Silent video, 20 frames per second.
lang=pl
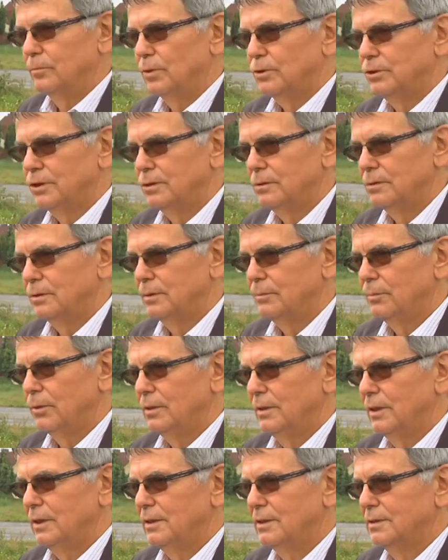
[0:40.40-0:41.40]
poszerzony
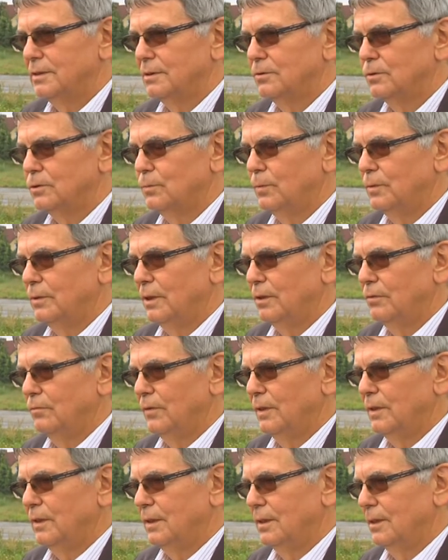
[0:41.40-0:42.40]
projekt, jest
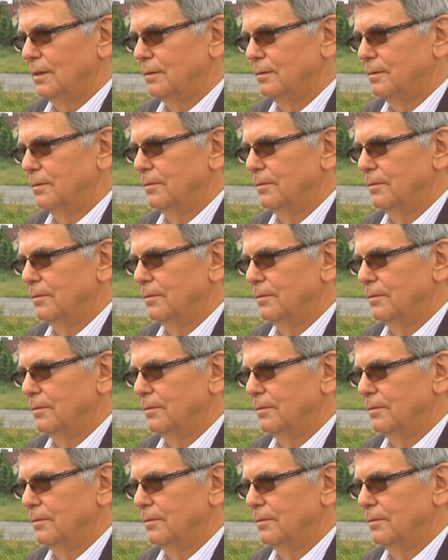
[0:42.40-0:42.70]
zagospodarowanie